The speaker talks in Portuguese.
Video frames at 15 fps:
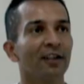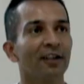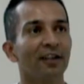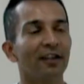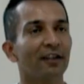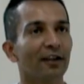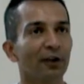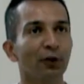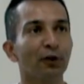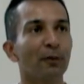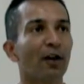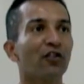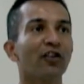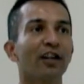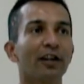Então,
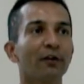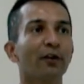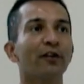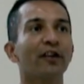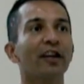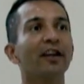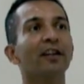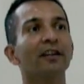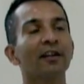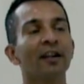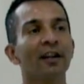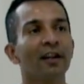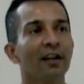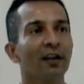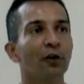imagina que
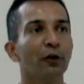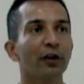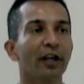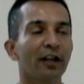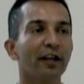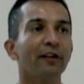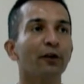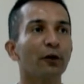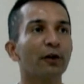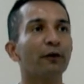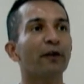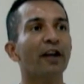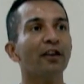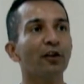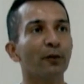você organiza um
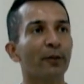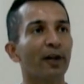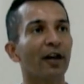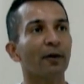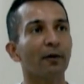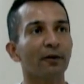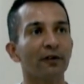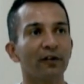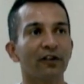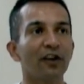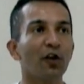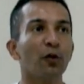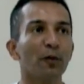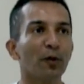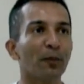evento para
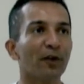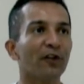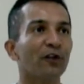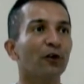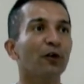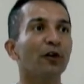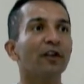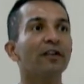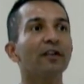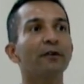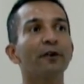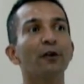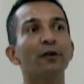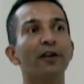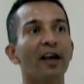5 mil pessoas e
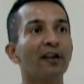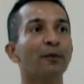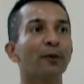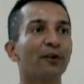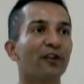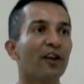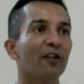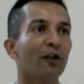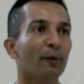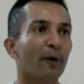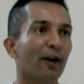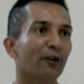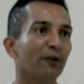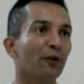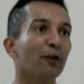vão 10% a
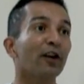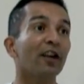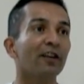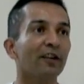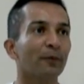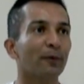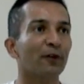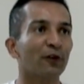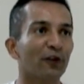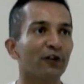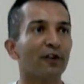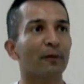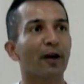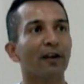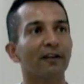mais, vão 500
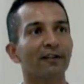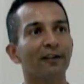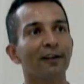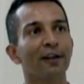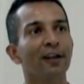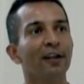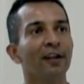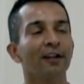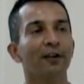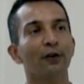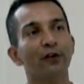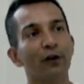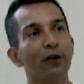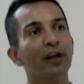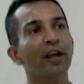pessoas a mais.
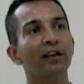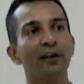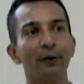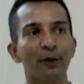Então, são 500